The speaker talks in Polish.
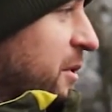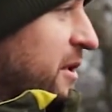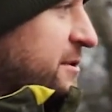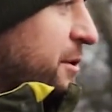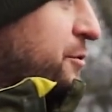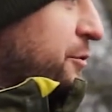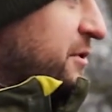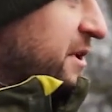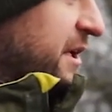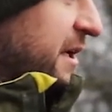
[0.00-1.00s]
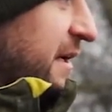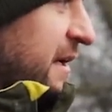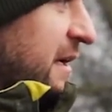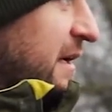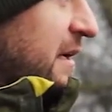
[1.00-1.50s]
bo jest króciutki.
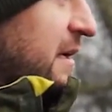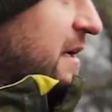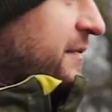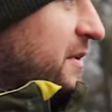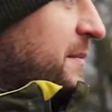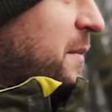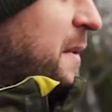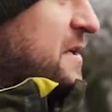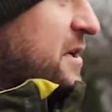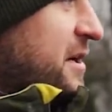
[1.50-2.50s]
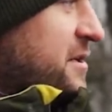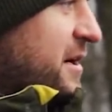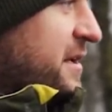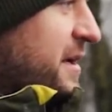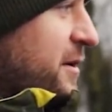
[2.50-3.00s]
I w tym momencie,
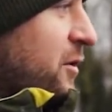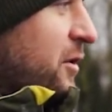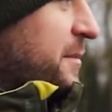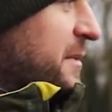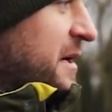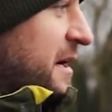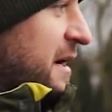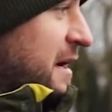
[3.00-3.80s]
jeżeli ten okoń mi